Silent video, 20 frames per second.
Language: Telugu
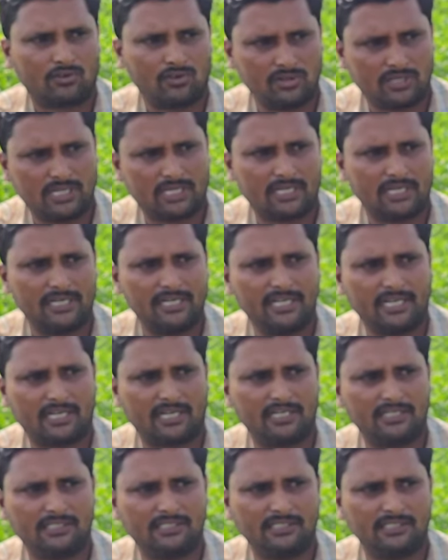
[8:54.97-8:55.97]
రెండు కట్టలు అండి
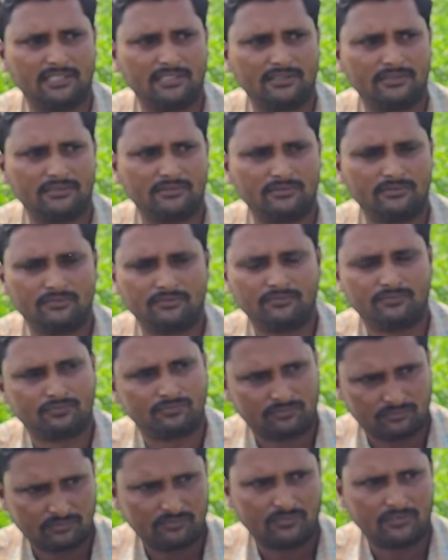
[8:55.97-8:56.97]
ఎకరానికి ఎకరానికి రెండు
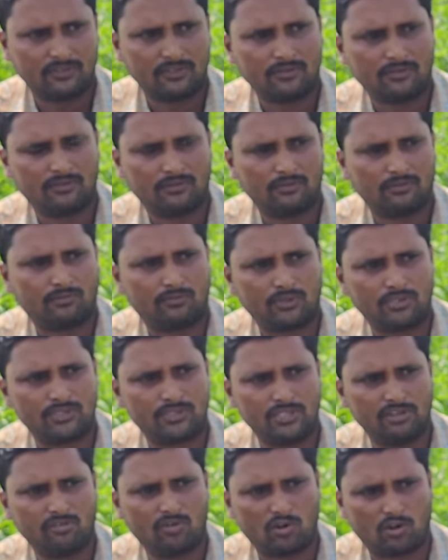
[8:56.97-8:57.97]
కట్టలు వేసారు
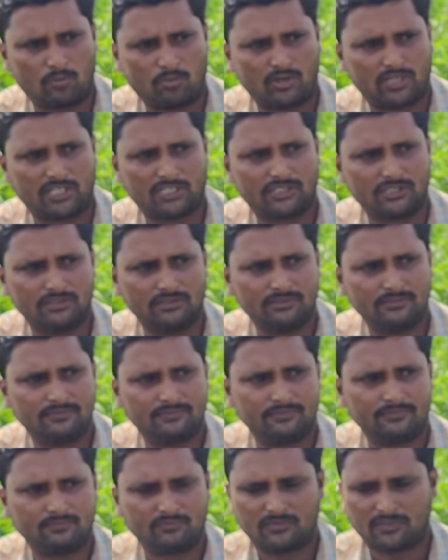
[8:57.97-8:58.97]
ఫస్ట్ ఏమో ఒక పొటాషు
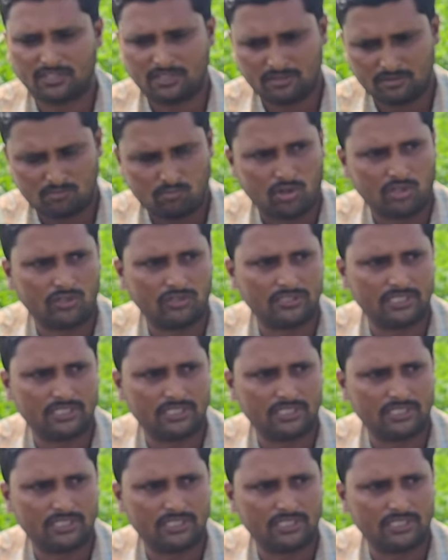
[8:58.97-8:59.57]
మొన్న